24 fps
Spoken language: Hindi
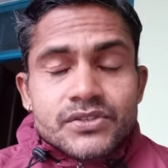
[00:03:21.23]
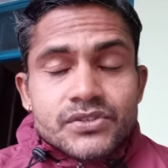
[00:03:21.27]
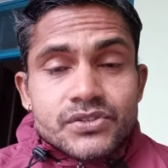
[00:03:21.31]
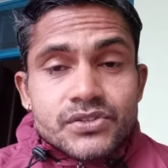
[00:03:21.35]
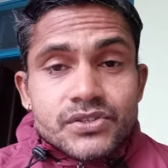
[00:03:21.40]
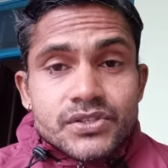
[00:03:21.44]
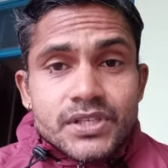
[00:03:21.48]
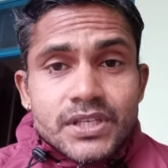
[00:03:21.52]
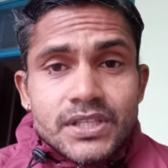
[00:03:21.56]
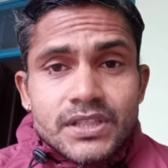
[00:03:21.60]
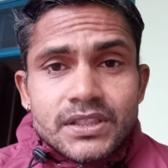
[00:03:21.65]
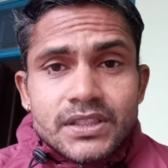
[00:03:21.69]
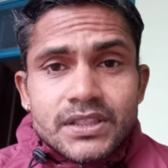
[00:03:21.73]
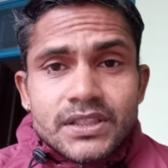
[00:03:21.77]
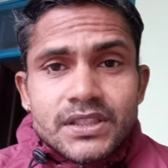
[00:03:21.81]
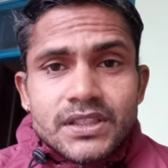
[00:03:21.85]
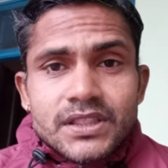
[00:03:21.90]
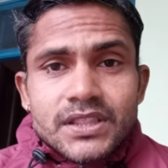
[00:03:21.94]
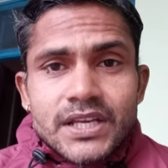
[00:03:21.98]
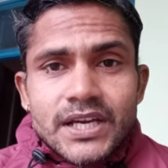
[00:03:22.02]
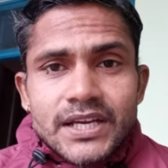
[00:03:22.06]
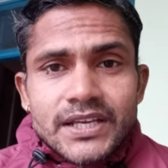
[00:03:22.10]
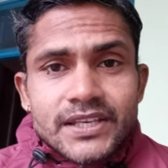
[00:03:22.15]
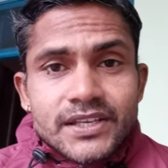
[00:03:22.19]
सत्य
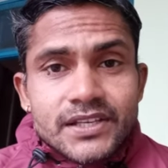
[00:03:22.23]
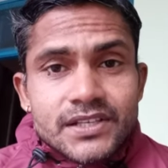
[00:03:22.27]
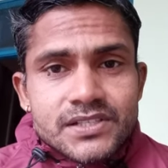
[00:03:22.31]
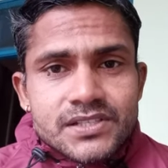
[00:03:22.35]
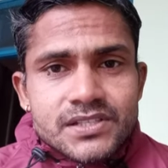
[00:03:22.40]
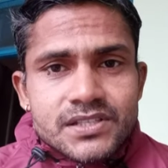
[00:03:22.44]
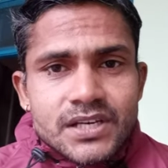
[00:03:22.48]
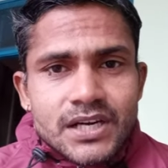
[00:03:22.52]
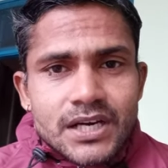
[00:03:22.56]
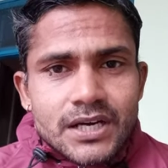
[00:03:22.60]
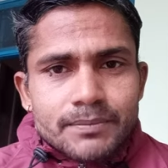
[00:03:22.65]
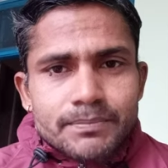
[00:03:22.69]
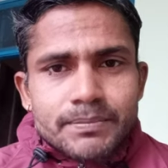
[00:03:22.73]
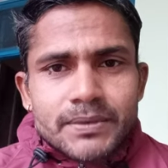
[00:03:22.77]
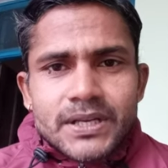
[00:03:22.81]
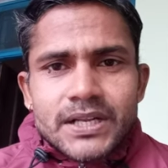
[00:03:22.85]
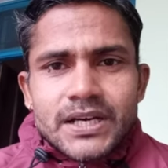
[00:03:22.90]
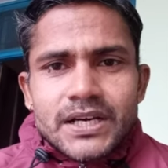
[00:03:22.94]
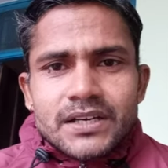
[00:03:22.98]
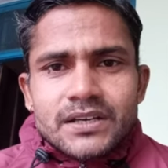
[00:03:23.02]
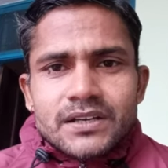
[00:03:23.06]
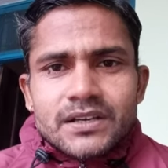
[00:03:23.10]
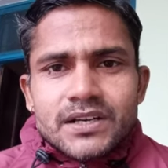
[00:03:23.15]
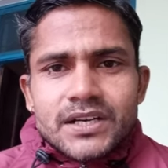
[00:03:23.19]
सत्ता की
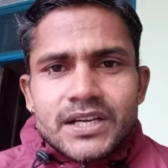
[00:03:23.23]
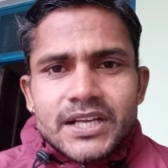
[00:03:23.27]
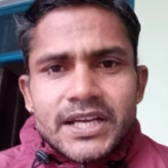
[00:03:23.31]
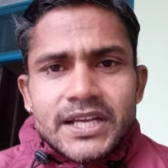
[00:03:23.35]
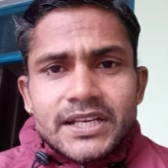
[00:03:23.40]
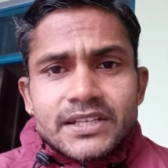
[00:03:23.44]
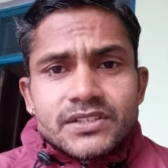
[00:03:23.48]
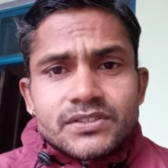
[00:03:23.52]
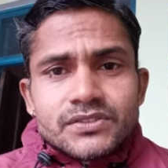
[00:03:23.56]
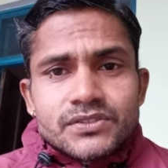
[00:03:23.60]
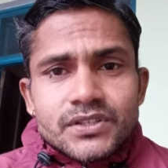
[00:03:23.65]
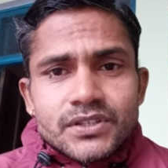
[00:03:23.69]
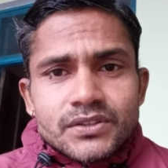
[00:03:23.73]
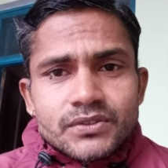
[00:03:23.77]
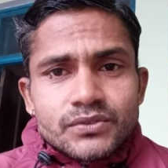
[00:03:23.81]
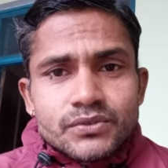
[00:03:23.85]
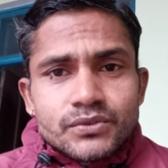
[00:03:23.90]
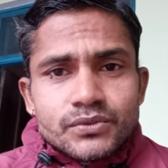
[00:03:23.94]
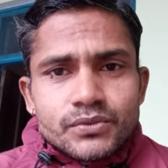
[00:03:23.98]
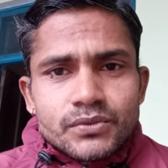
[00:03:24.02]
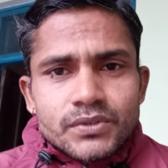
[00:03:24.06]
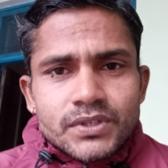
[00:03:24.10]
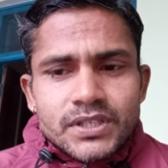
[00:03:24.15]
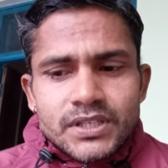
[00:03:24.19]
स्थापना करना यानी
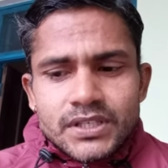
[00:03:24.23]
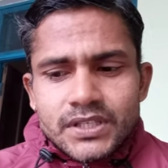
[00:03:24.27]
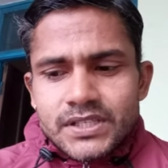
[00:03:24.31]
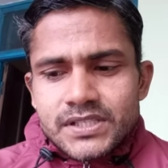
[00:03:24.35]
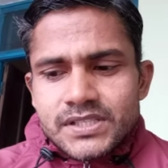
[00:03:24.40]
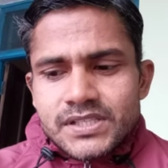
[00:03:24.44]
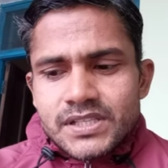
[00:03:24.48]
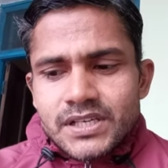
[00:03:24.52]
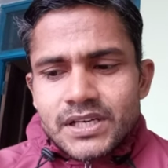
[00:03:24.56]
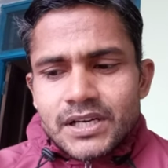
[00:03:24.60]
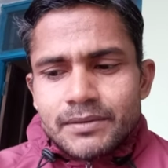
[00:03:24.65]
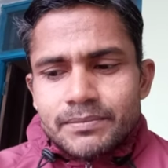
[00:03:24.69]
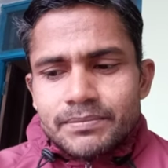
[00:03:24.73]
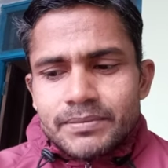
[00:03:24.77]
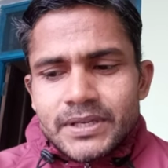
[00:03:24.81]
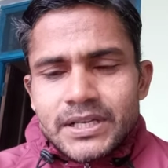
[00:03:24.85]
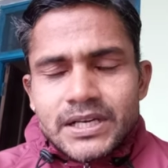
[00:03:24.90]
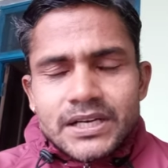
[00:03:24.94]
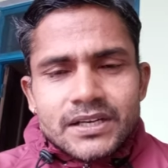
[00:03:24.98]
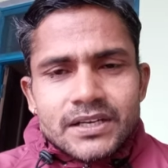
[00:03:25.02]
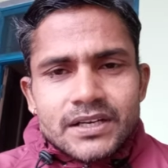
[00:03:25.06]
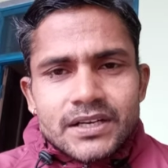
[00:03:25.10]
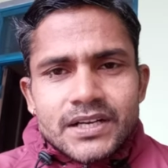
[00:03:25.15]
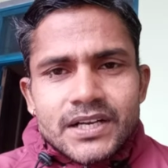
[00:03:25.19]
सतयुग की
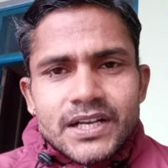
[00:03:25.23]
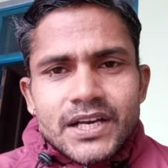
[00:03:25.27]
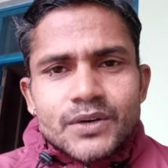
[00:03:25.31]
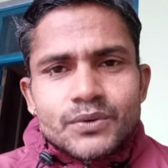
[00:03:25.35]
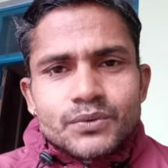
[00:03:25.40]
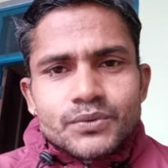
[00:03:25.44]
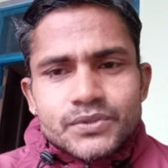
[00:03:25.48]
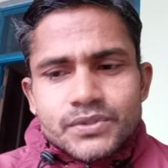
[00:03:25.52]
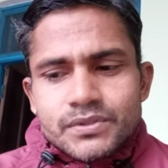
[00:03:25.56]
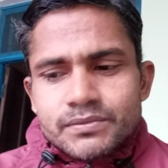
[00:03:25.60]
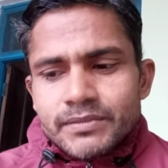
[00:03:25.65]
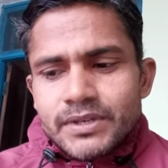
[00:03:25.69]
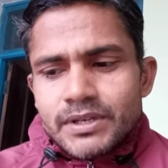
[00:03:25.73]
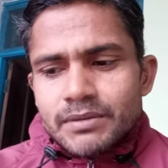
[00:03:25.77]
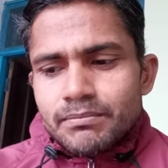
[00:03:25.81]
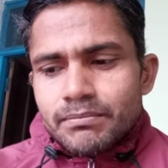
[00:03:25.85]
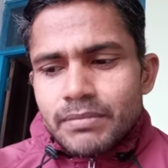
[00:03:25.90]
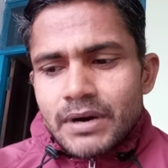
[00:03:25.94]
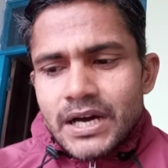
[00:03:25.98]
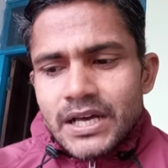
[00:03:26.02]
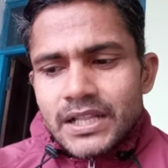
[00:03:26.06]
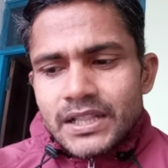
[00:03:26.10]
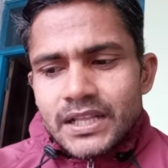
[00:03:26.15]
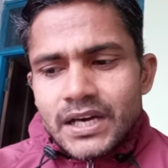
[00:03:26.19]
स्थापना करना उसमें
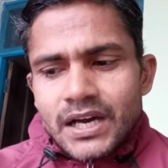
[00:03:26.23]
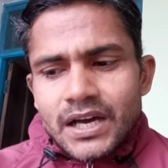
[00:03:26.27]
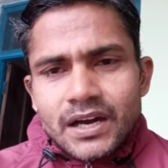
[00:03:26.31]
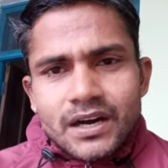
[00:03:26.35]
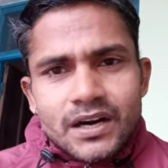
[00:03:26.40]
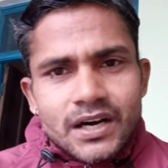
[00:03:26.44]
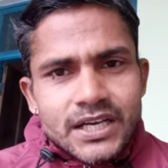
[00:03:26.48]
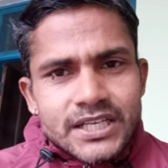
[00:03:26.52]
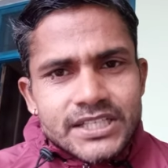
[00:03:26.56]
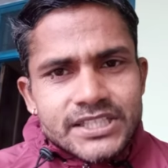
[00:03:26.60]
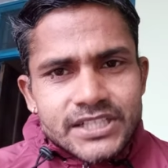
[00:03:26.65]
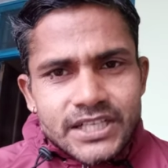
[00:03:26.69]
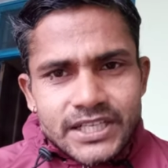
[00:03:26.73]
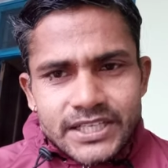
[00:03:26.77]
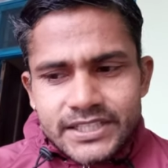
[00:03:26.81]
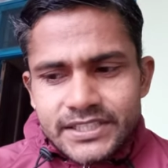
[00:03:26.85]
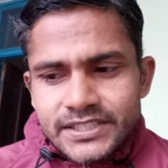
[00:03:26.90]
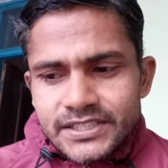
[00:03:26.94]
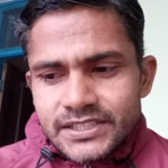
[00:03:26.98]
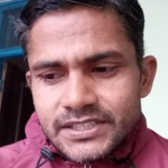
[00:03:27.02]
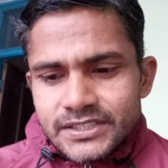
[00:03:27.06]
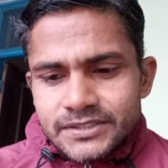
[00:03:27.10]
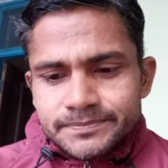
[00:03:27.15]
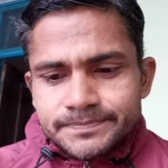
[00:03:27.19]
बाधा आ
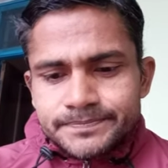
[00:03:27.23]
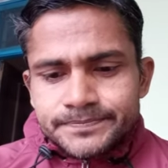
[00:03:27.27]
जाएगी